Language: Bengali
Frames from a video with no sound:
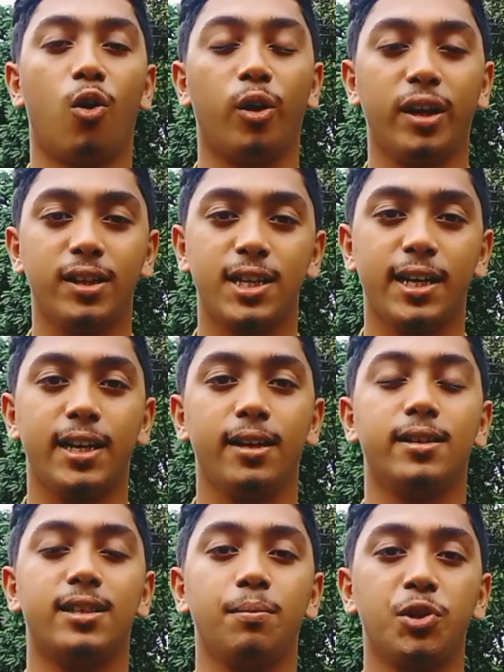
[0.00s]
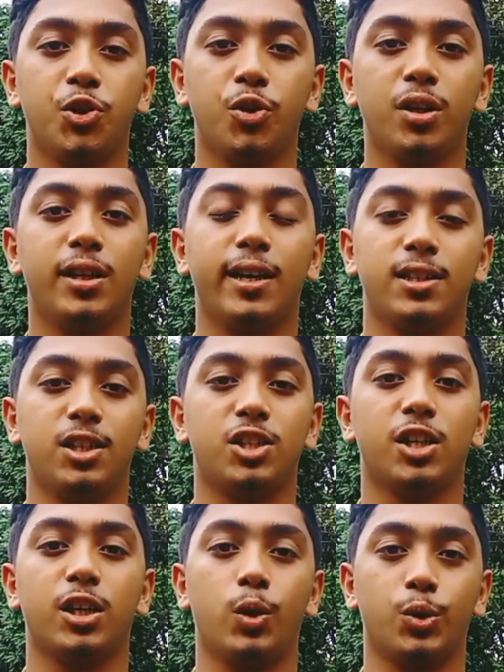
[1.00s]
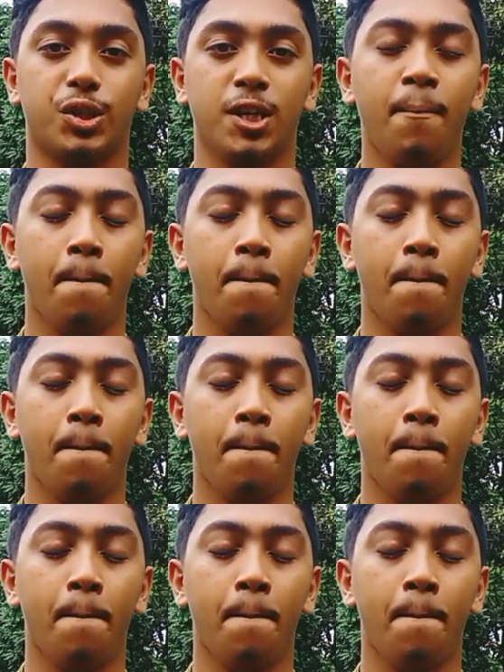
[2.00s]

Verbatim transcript: অনেক জায়গায় যে বিষয়টি দেখেছি সেটা হচ্ছে